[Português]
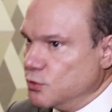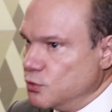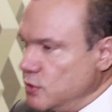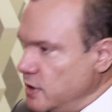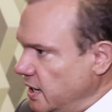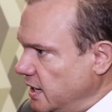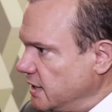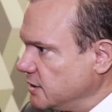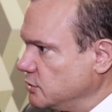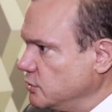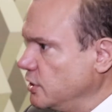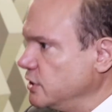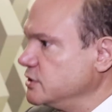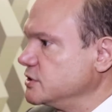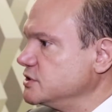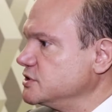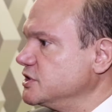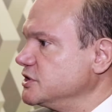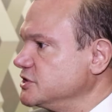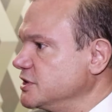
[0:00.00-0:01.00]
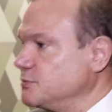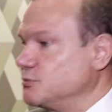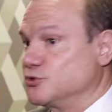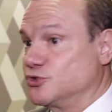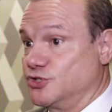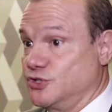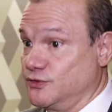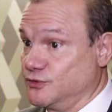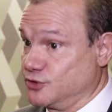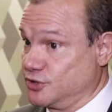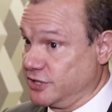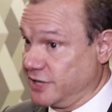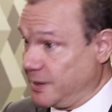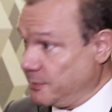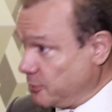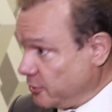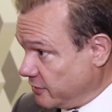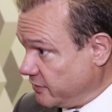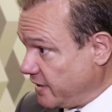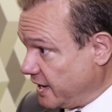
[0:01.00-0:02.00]
Um relatório que seja possível ser
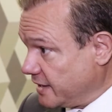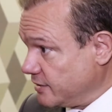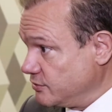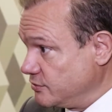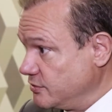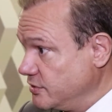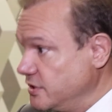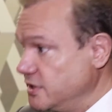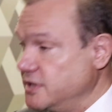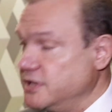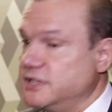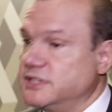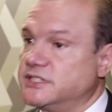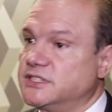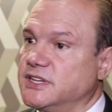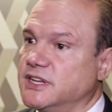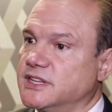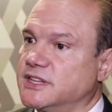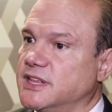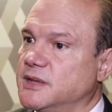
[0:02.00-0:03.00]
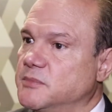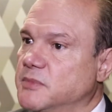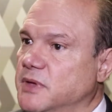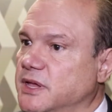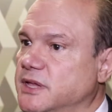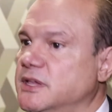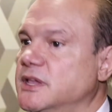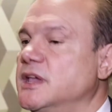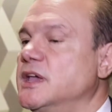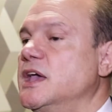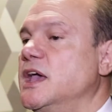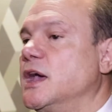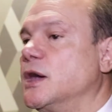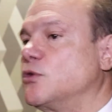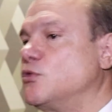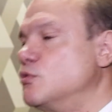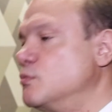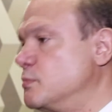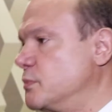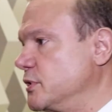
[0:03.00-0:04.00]
aprovado e ser também é
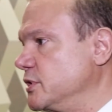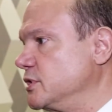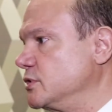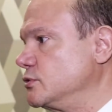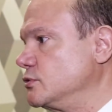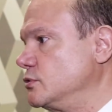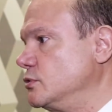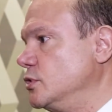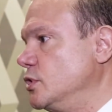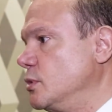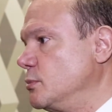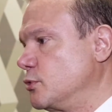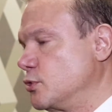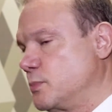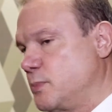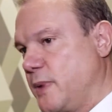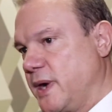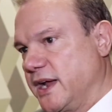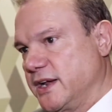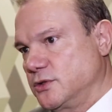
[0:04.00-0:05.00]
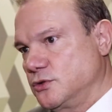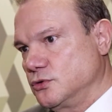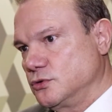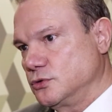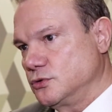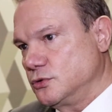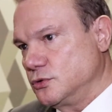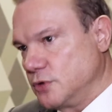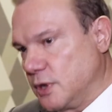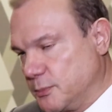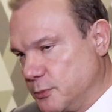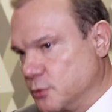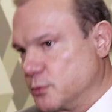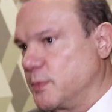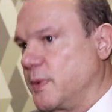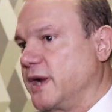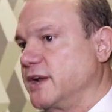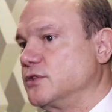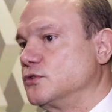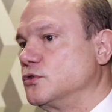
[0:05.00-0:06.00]
cumprido por parte, por
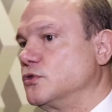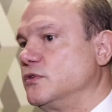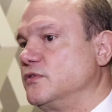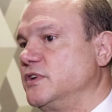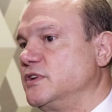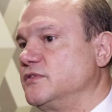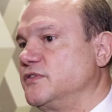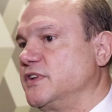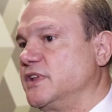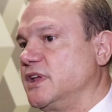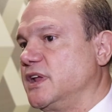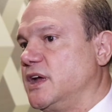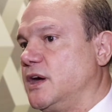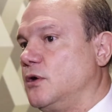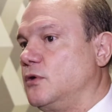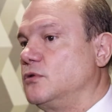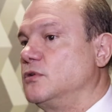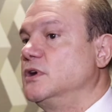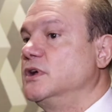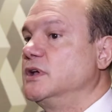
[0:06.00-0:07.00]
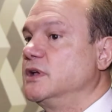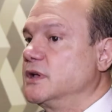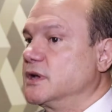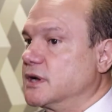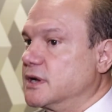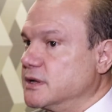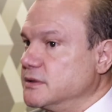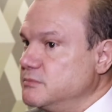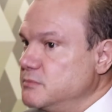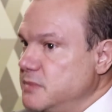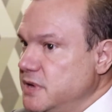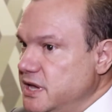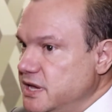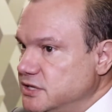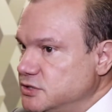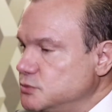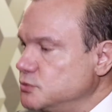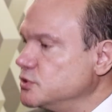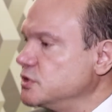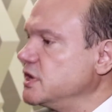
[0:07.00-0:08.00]
parte do governo federal
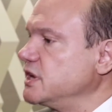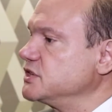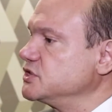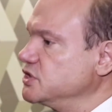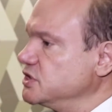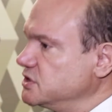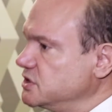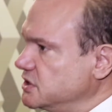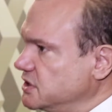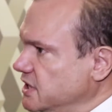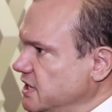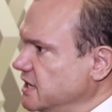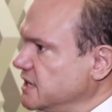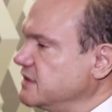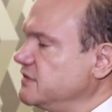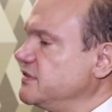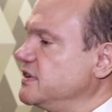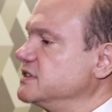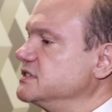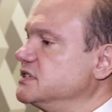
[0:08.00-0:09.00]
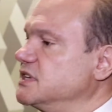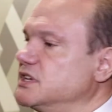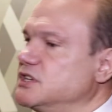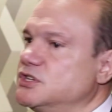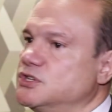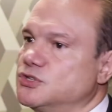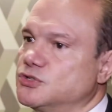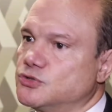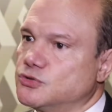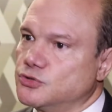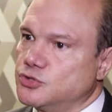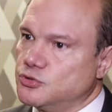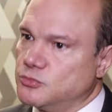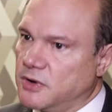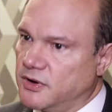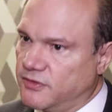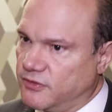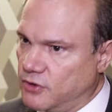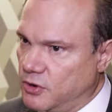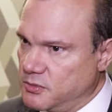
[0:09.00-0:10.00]
mesmo que a gente tenha que fazer isso de
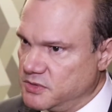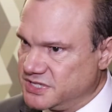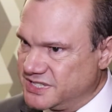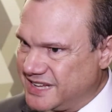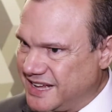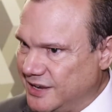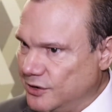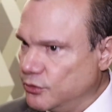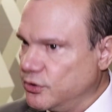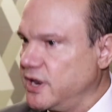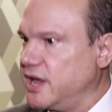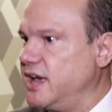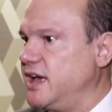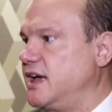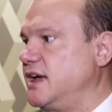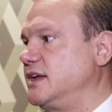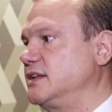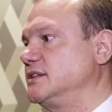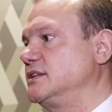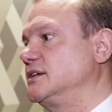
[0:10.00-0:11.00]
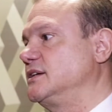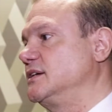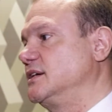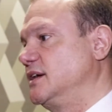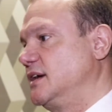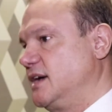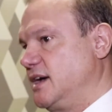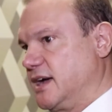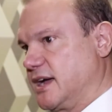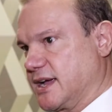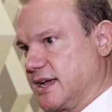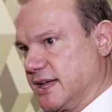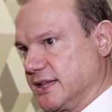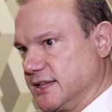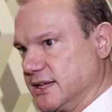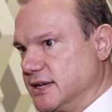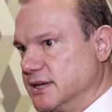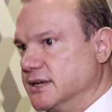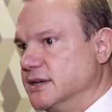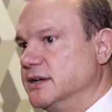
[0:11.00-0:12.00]
uma forma escalonada, a
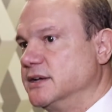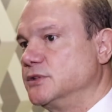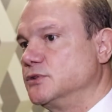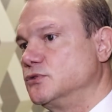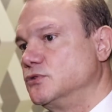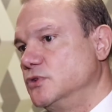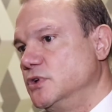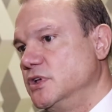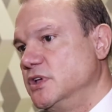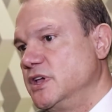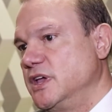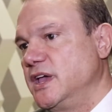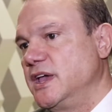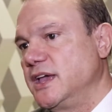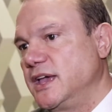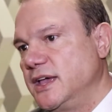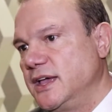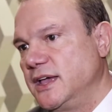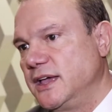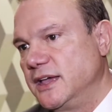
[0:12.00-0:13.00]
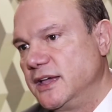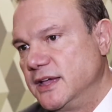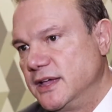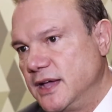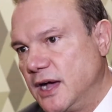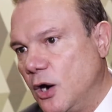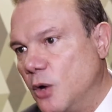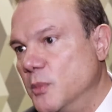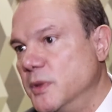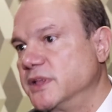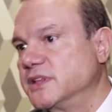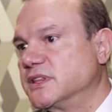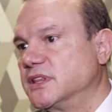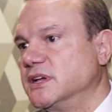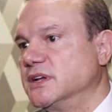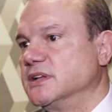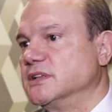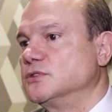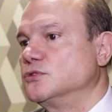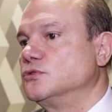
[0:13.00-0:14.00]
cada ano, é,
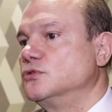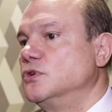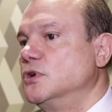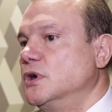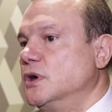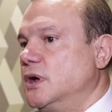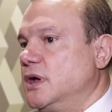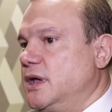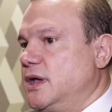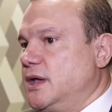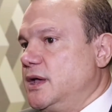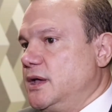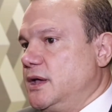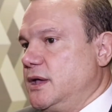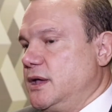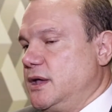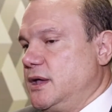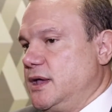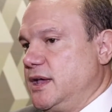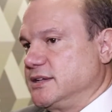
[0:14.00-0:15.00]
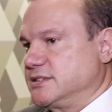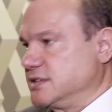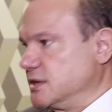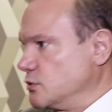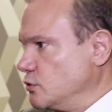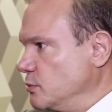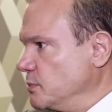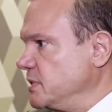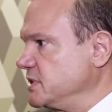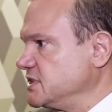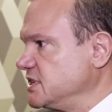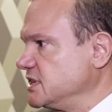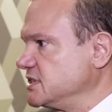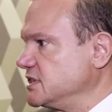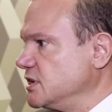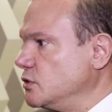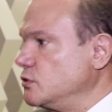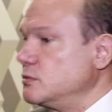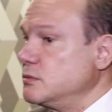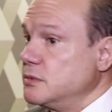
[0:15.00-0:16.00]
aumentando é, essa
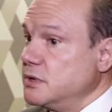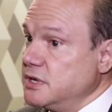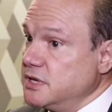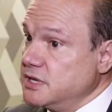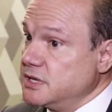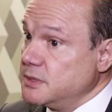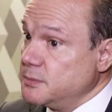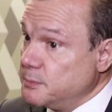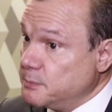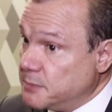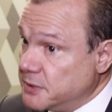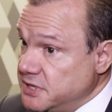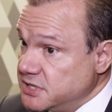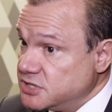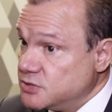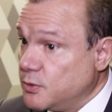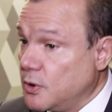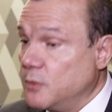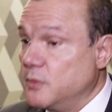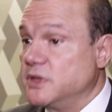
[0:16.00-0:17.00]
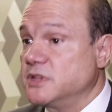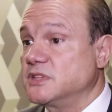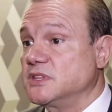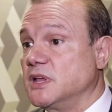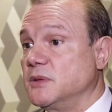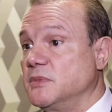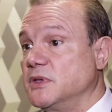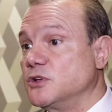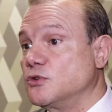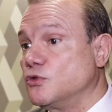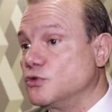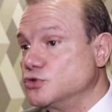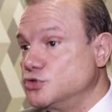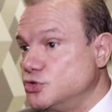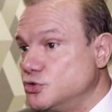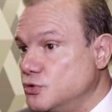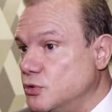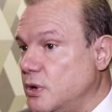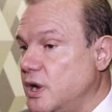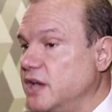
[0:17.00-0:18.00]
compensação e principalmente também
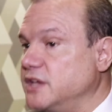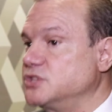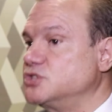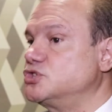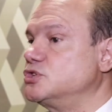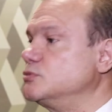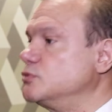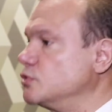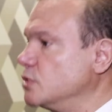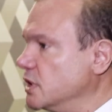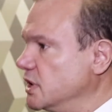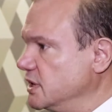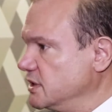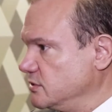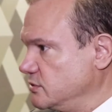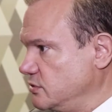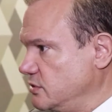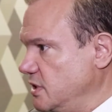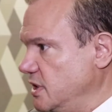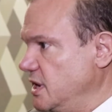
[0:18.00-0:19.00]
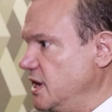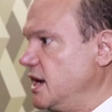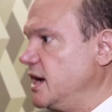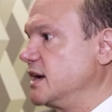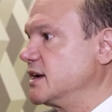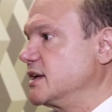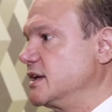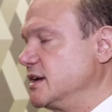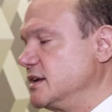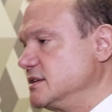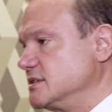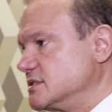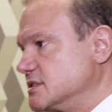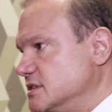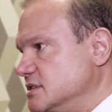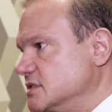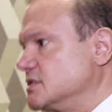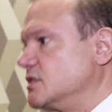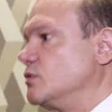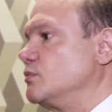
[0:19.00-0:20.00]
continuar estimulando aqueles
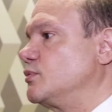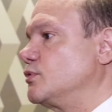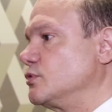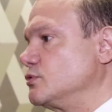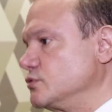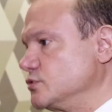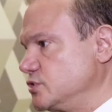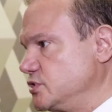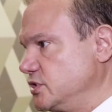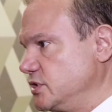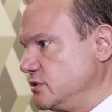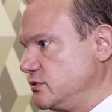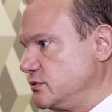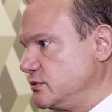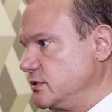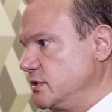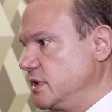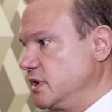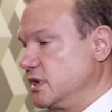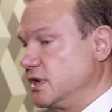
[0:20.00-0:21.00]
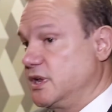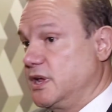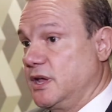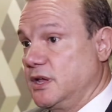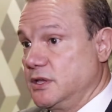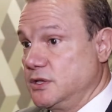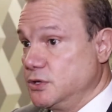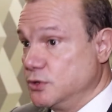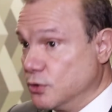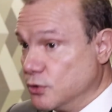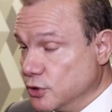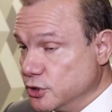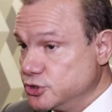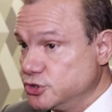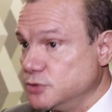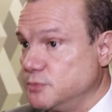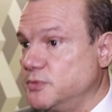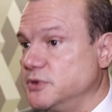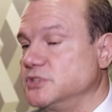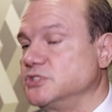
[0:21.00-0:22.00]
que estão produzindo. Né? E
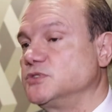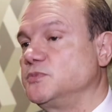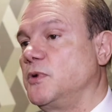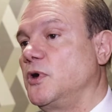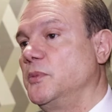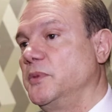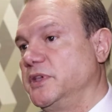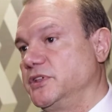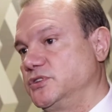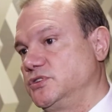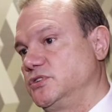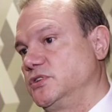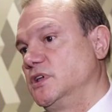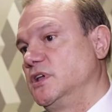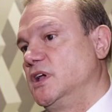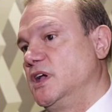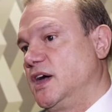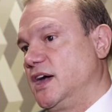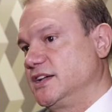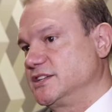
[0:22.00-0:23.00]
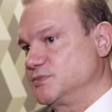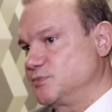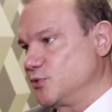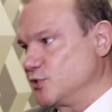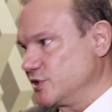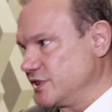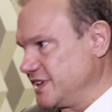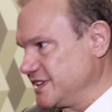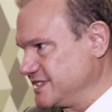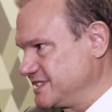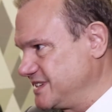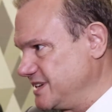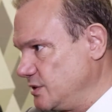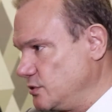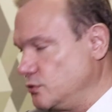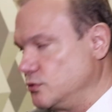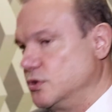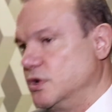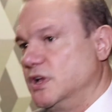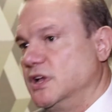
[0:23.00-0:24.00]
hoje, principalmente, a
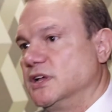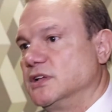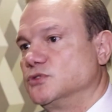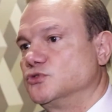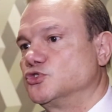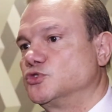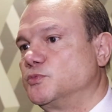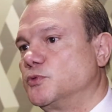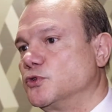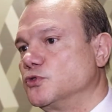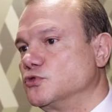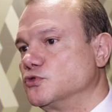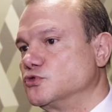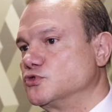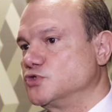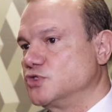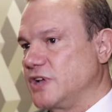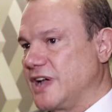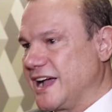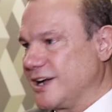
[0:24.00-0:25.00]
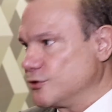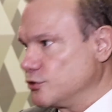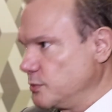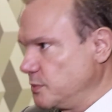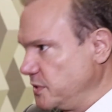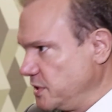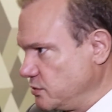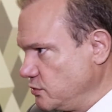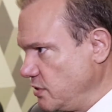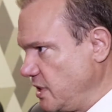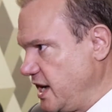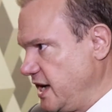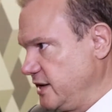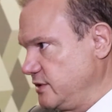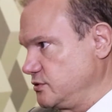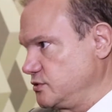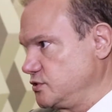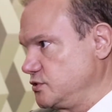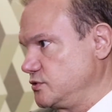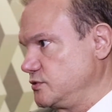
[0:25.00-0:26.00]
exportação dos produtos
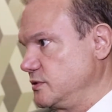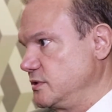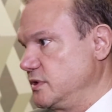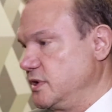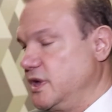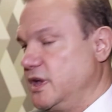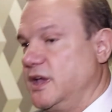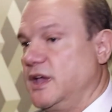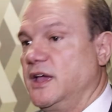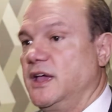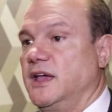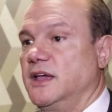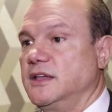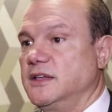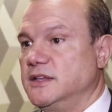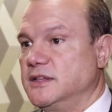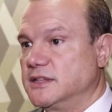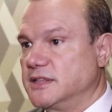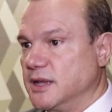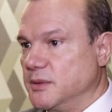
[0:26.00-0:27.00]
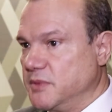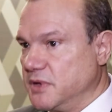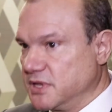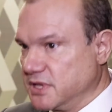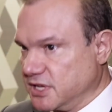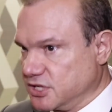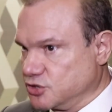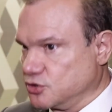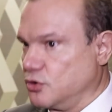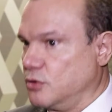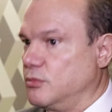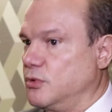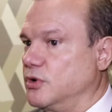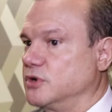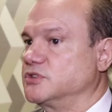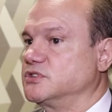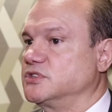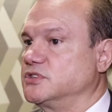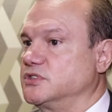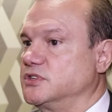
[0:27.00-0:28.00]
agropecuários é, e também das
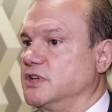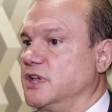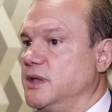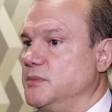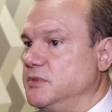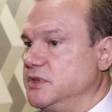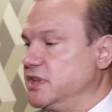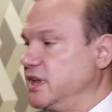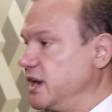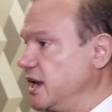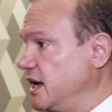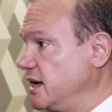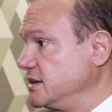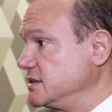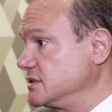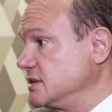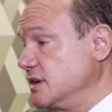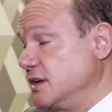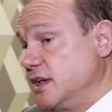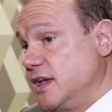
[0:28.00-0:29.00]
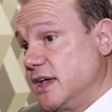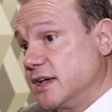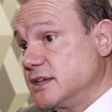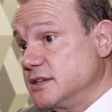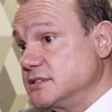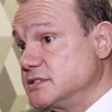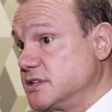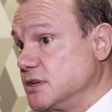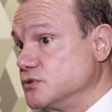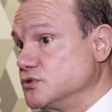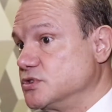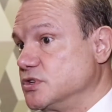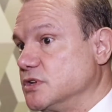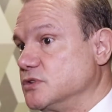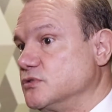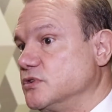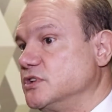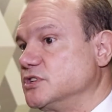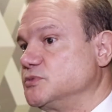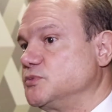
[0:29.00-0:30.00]
commodities é, minerais é que estão
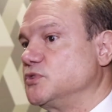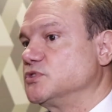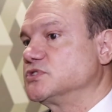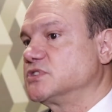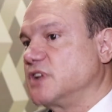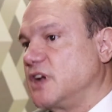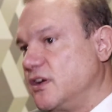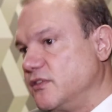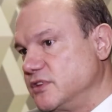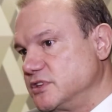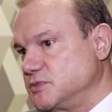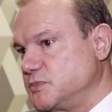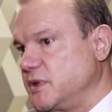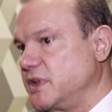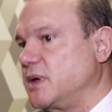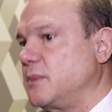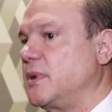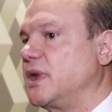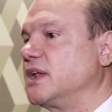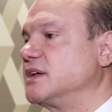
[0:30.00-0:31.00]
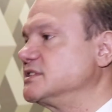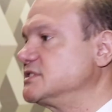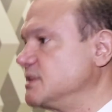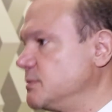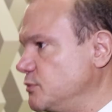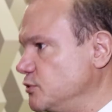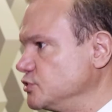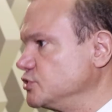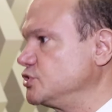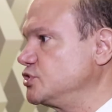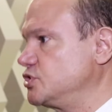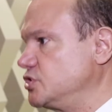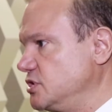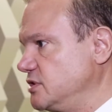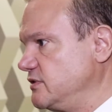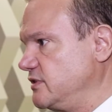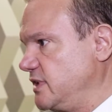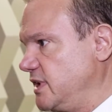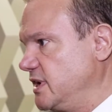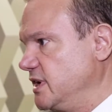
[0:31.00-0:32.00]
sendo responsáveis pela balança
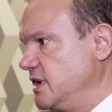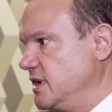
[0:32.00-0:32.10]
positiva